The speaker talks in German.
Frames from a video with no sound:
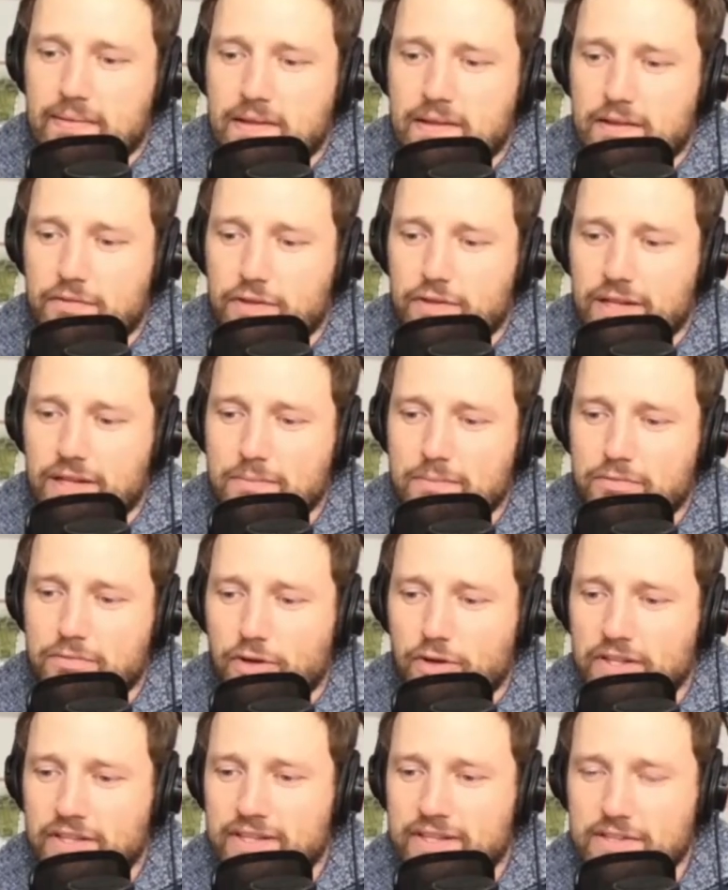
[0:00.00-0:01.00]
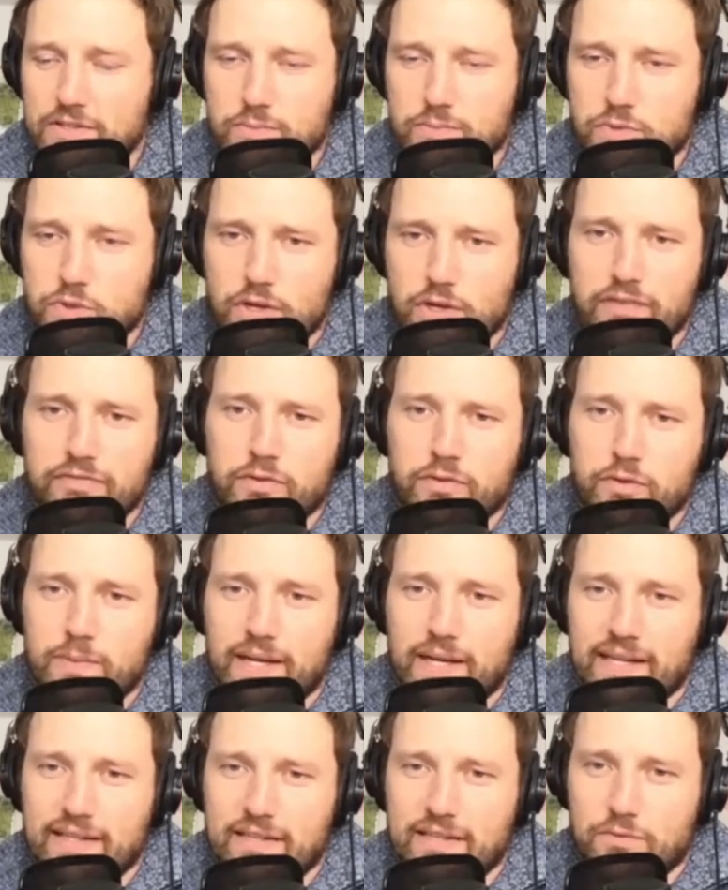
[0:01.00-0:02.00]
äh, von einem Freund dann zum Surfen
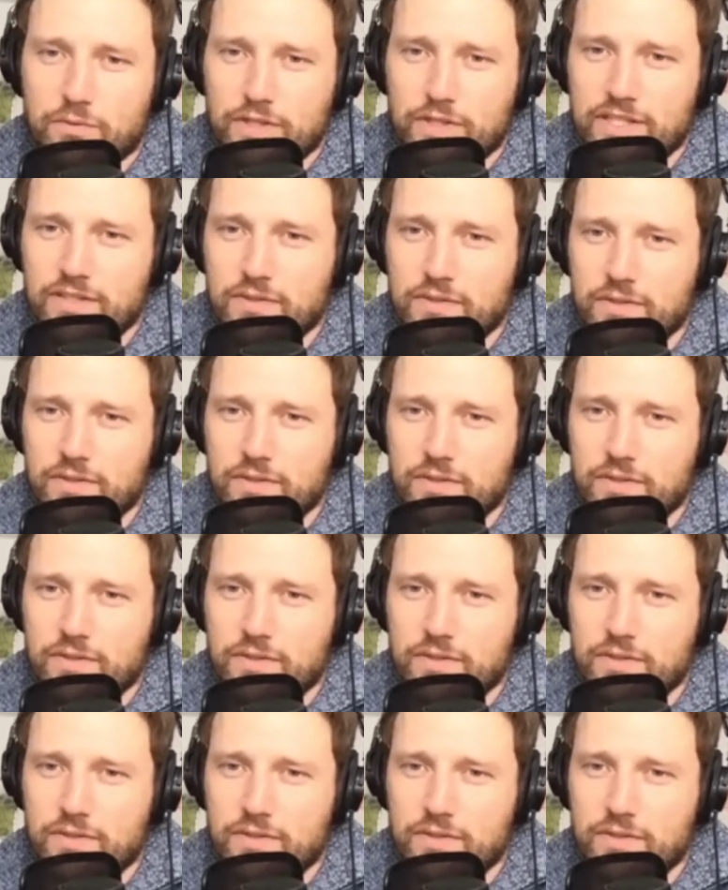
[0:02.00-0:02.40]
überredet wurde